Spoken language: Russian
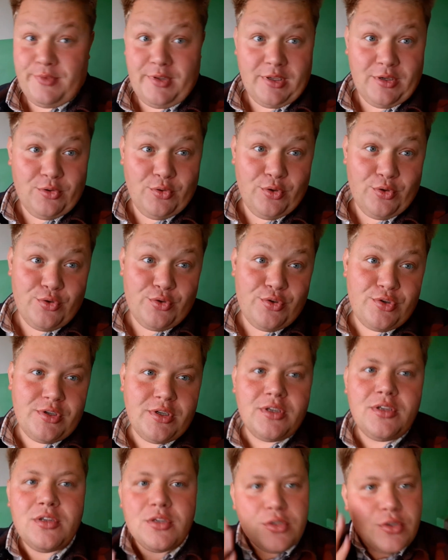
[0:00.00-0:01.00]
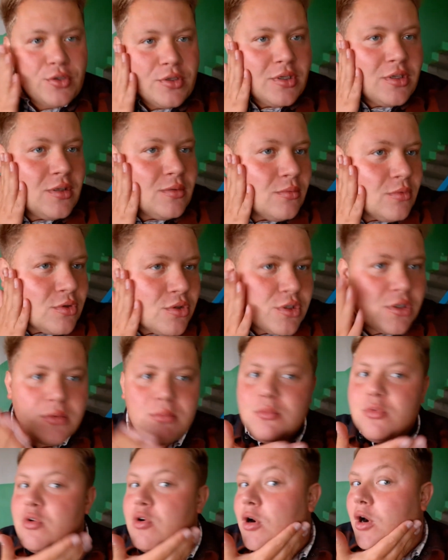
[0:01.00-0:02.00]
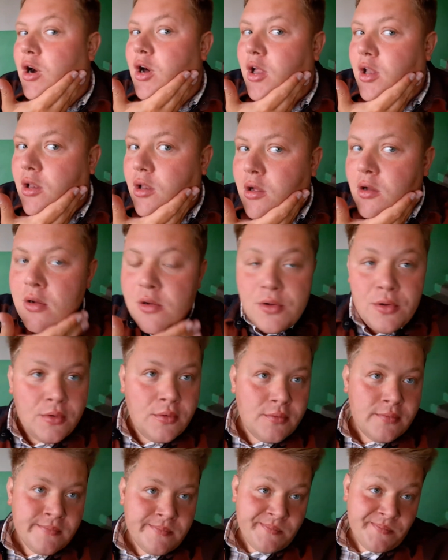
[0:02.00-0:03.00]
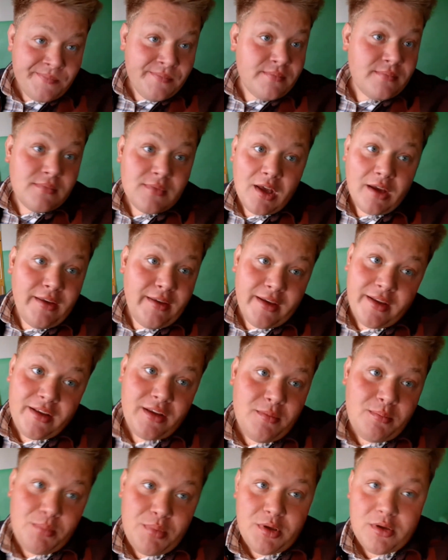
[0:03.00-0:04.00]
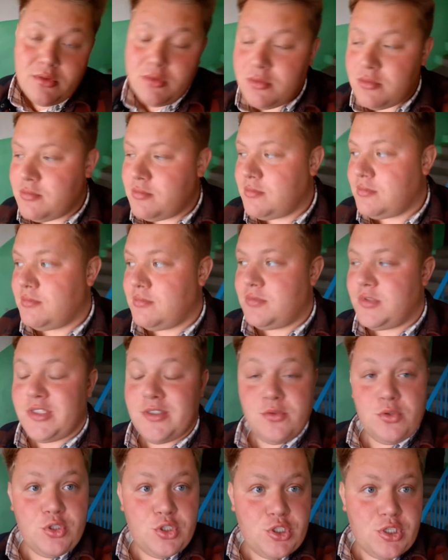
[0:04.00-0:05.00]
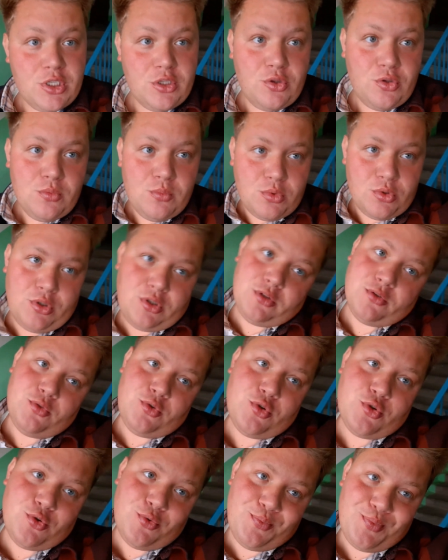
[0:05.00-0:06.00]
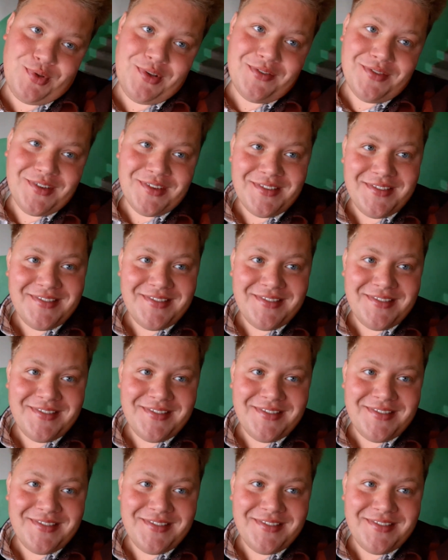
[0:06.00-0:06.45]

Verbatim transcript: Такое ощущение, что я немножко бухал. А я не пил. Всего лишь одну бутылочку пива.